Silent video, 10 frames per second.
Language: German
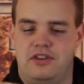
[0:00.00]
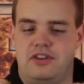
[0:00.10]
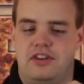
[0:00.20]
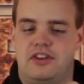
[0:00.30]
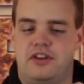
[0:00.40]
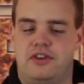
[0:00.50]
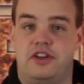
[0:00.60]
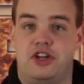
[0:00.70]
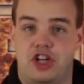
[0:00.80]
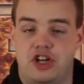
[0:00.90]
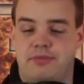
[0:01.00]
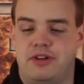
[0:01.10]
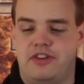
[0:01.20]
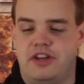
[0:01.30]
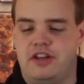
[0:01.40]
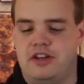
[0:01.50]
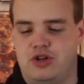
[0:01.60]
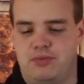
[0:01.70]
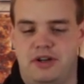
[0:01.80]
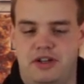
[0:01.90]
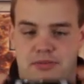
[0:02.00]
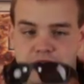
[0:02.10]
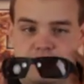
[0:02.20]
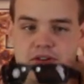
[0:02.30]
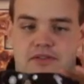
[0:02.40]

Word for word: ist jetzt halt aus der Changeable-Serie, sprich mit